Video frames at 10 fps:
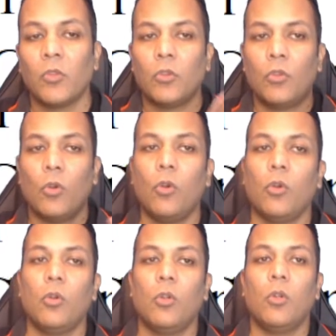तो
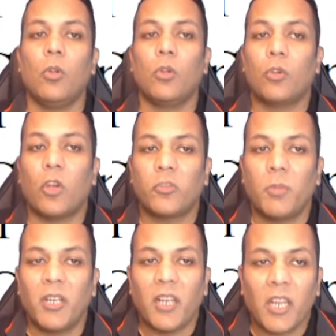कॉस्ट
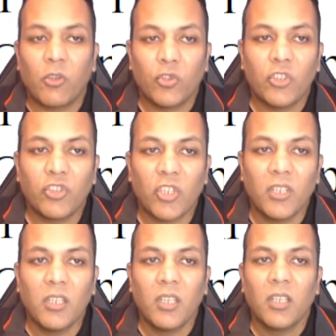पर
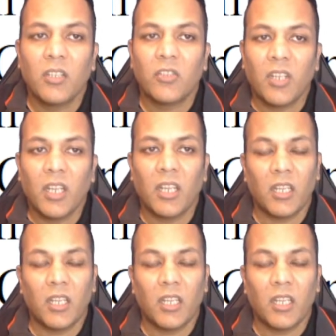एक्विजिशन से